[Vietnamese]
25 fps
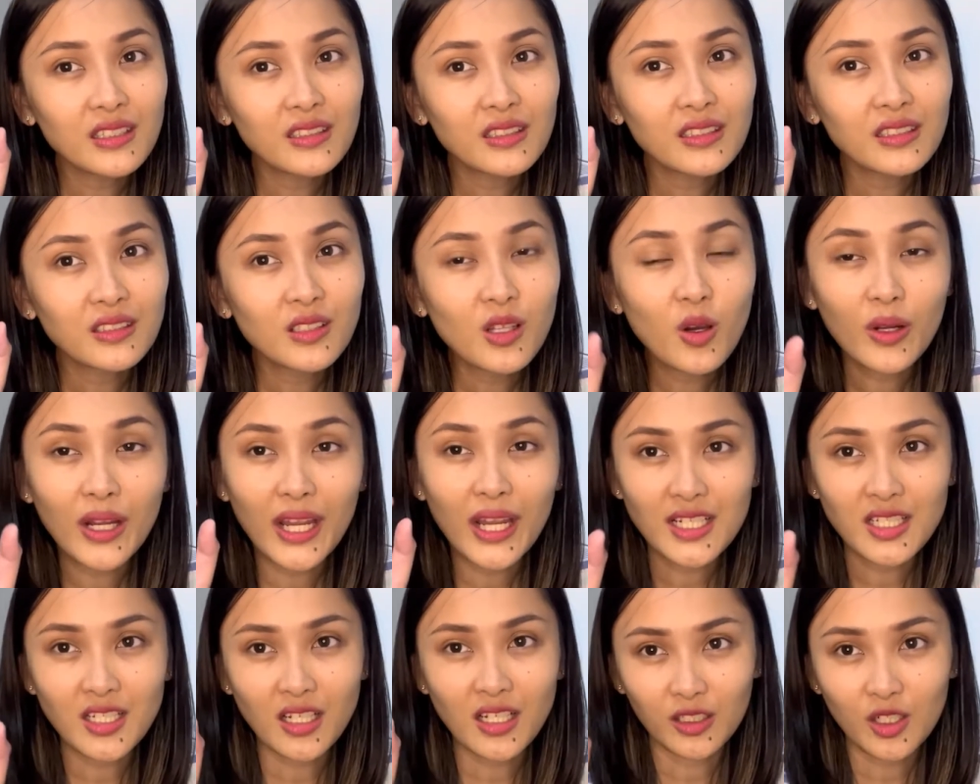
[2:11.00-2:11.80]

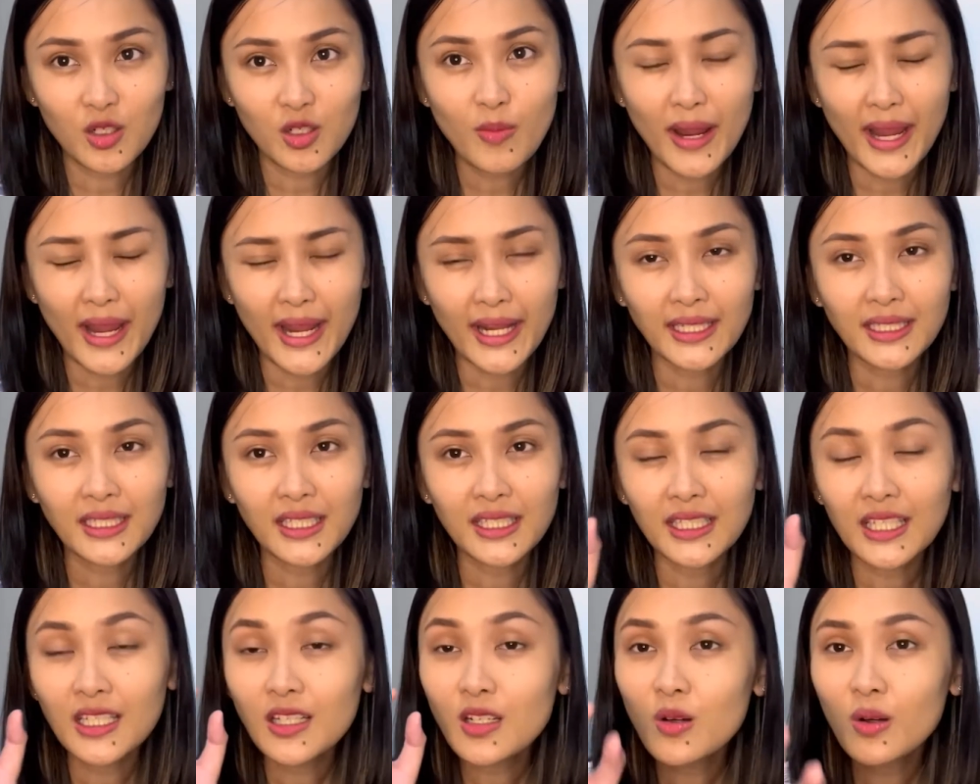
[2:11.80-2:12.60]
location của bạn thì
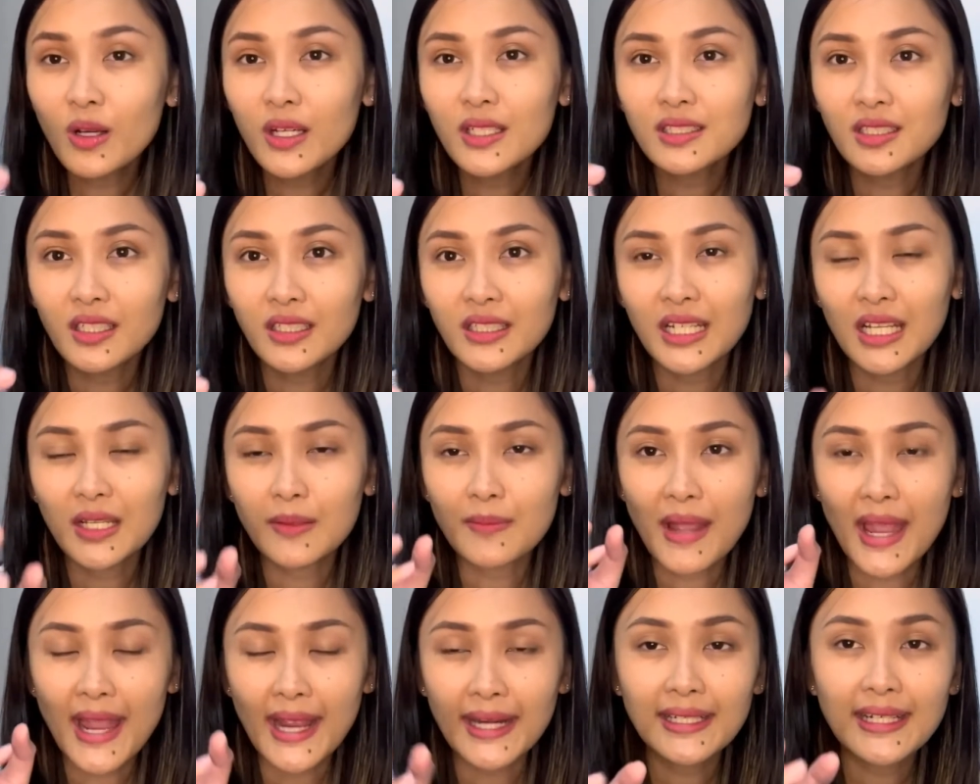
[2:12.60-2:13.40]
cái location này
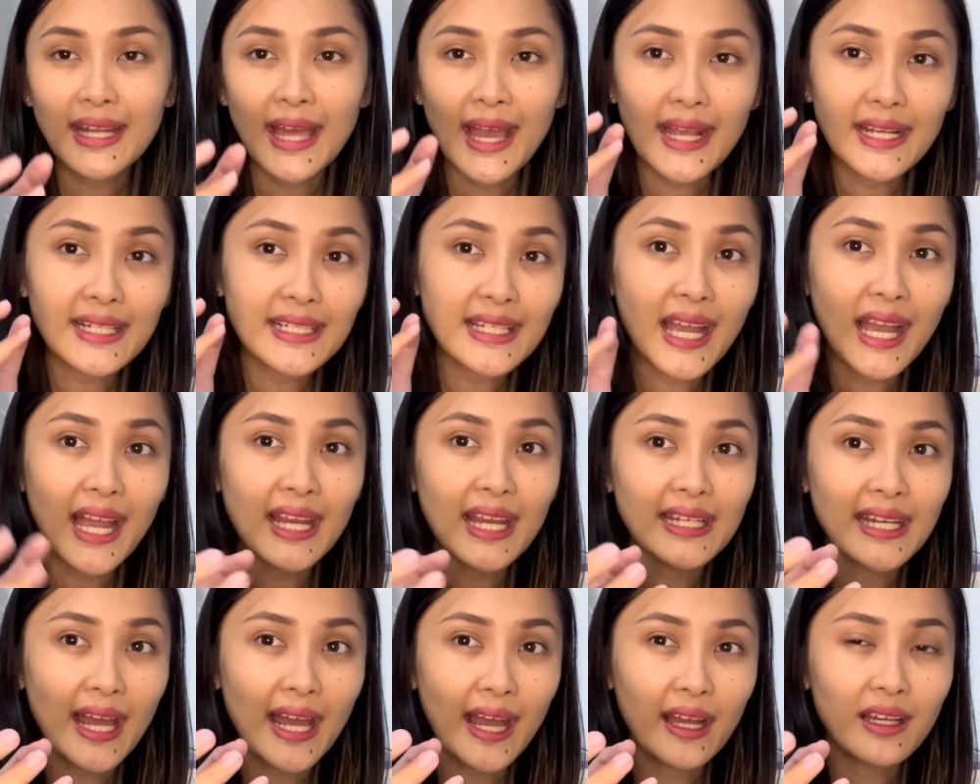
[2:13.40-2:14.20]
bạn đã
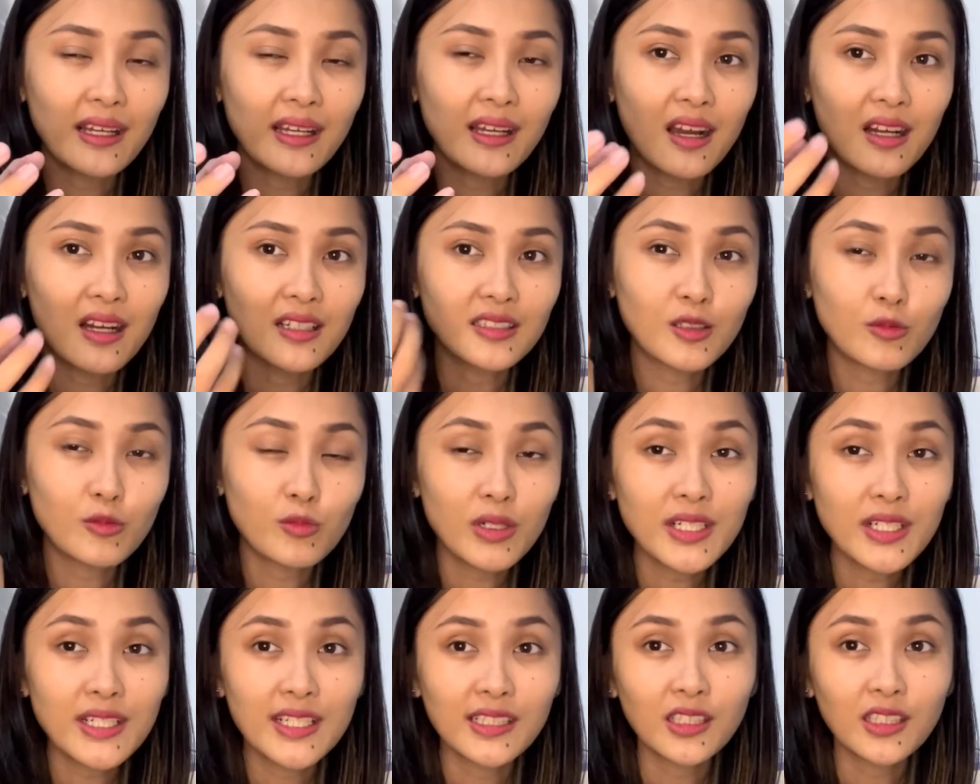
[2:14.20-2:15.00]
cài đặt ở trong
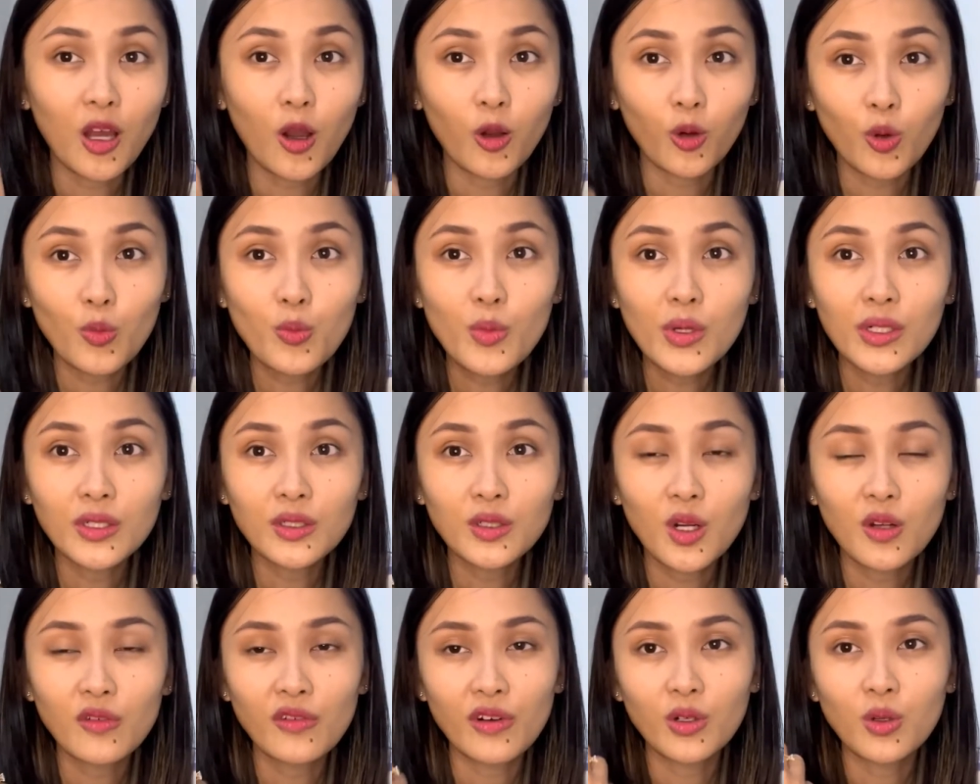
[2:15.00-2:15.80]
cái điện thoại của mình
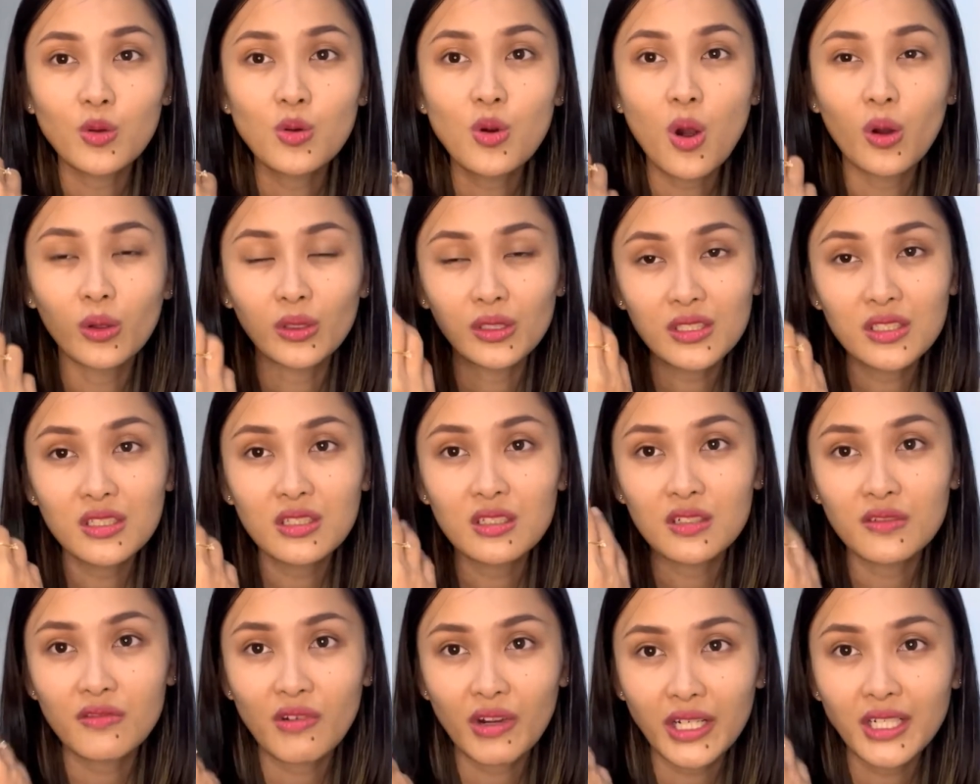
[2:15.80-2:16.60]
rồi và Google nó
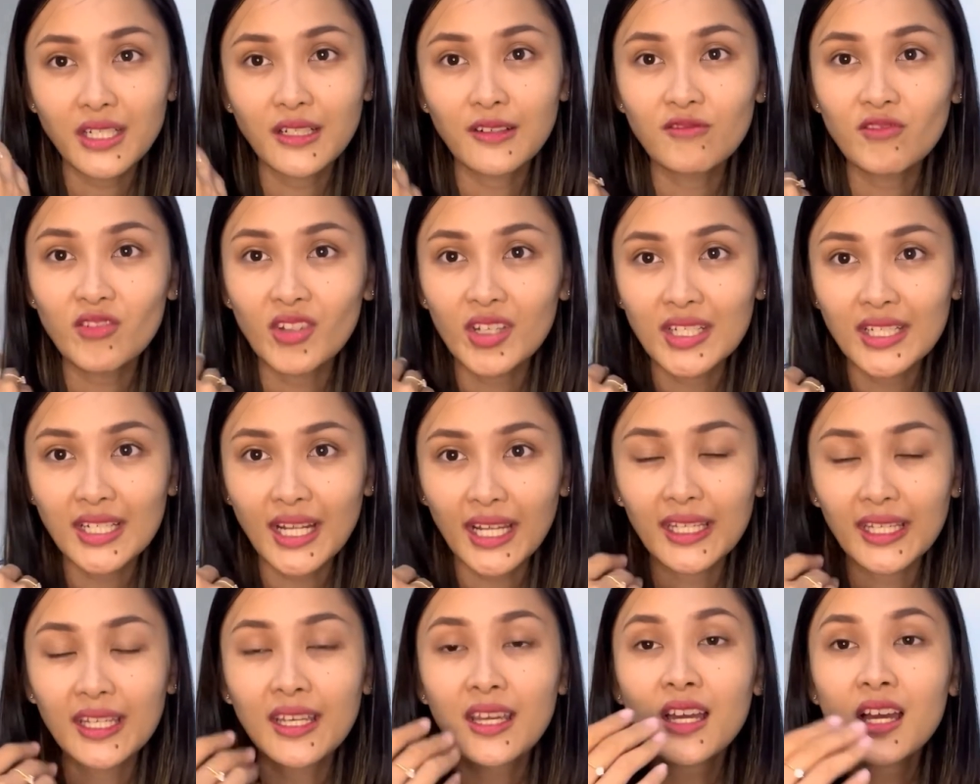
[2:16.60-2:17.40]
dựa vào cái định vị
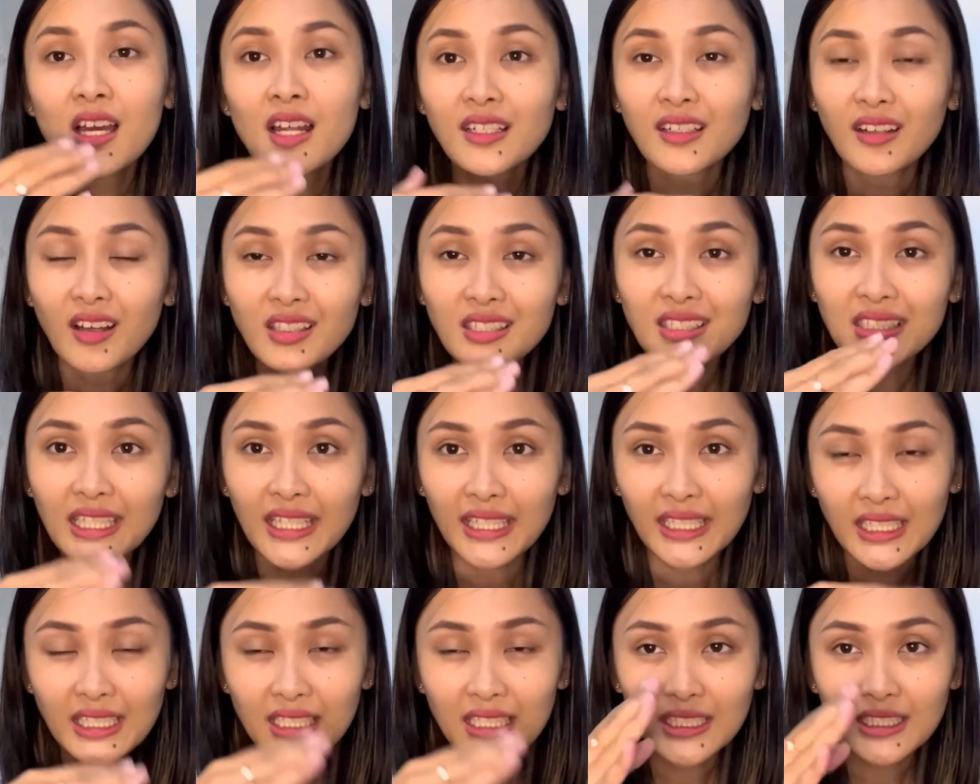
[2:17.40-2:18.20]
này nó
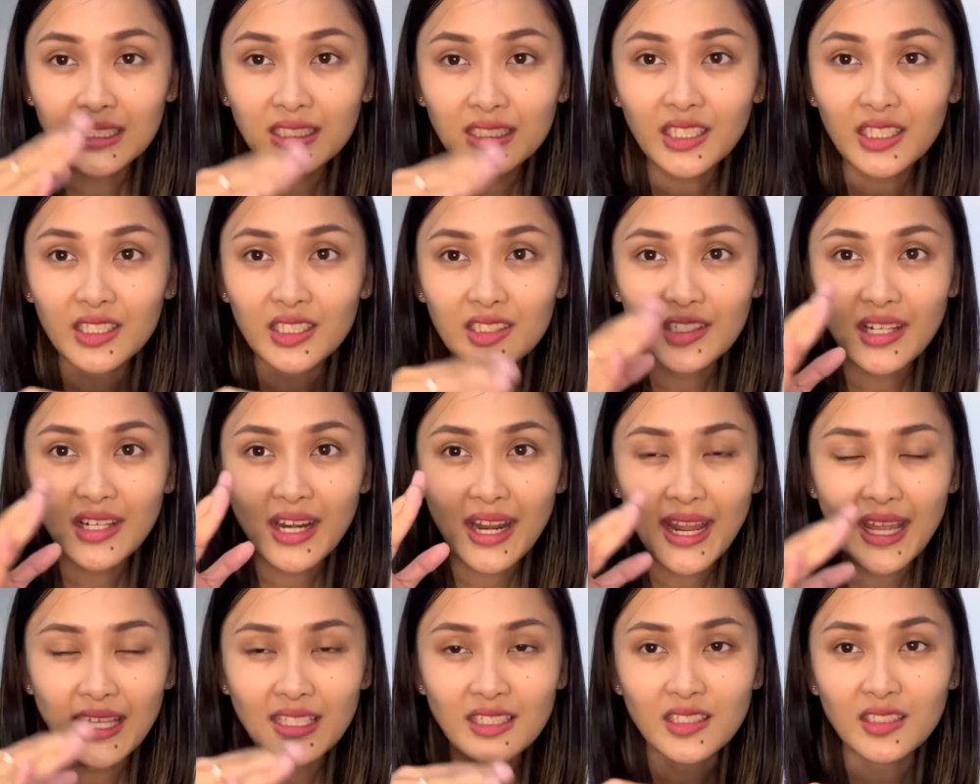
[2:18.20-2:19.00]
sẽ hiển thị
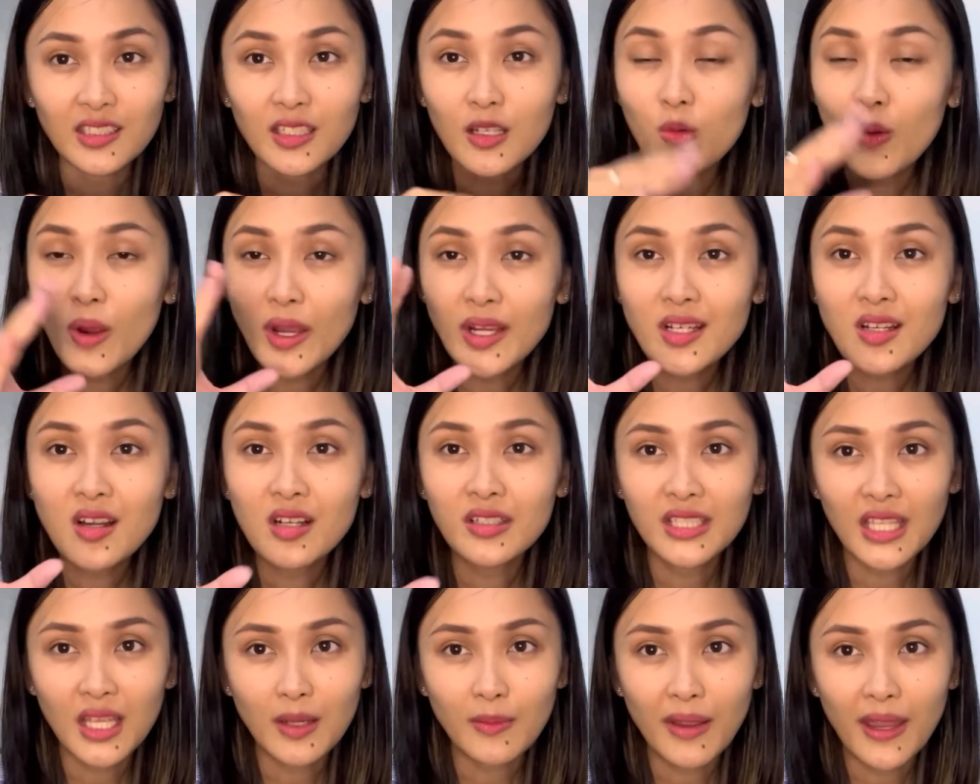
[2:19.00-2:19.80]
ra những cái quán gần
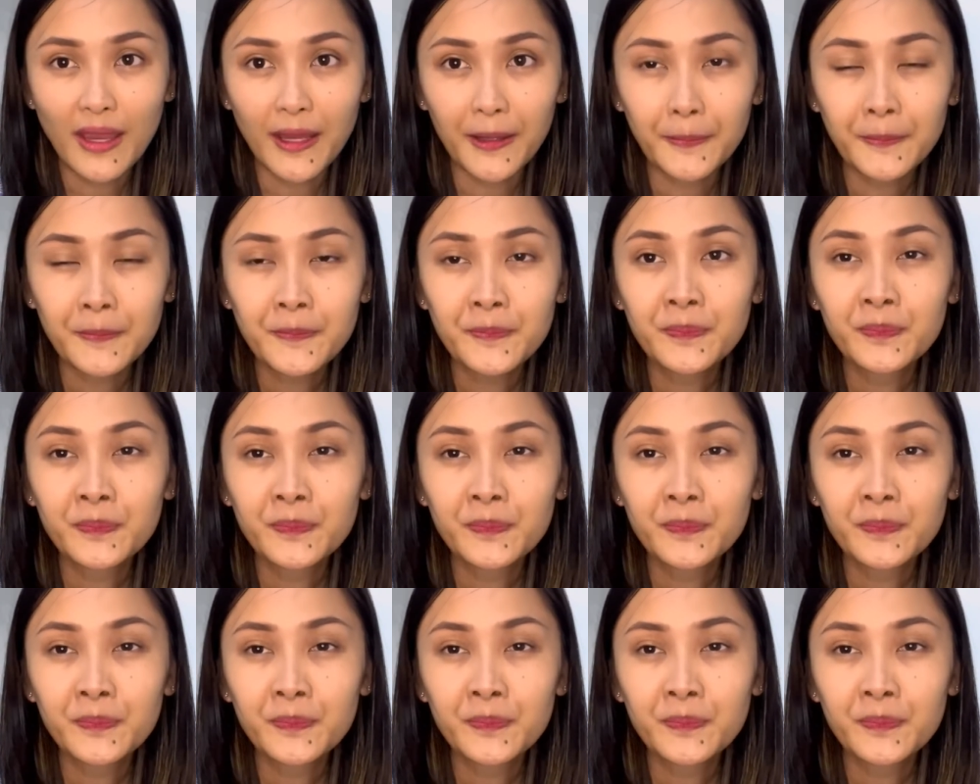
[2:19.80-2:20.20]
nhà bạn